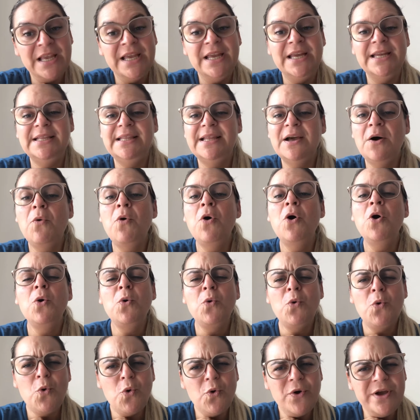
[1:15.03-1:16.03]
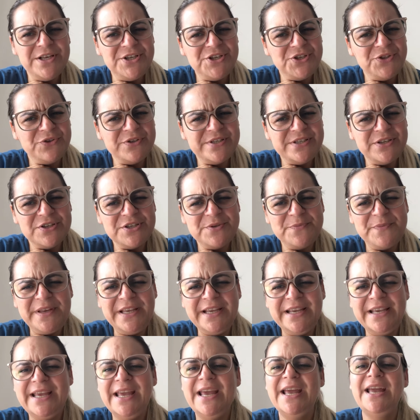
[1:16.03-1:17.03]
Então, cuide dos seus
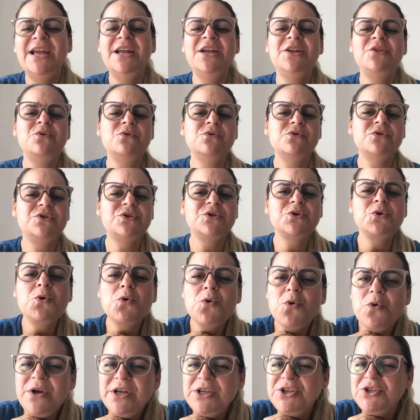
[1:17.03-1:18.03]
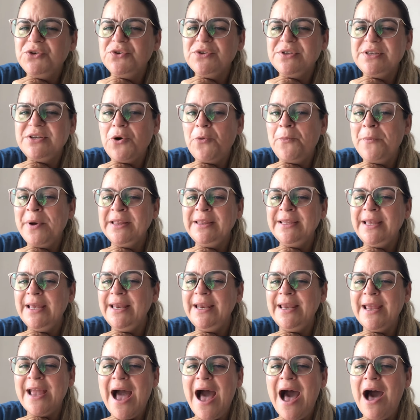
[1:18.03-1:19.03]
brinquedos, cuide do seu
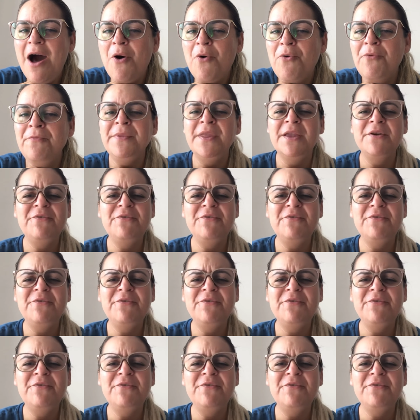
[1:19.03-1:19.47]
material,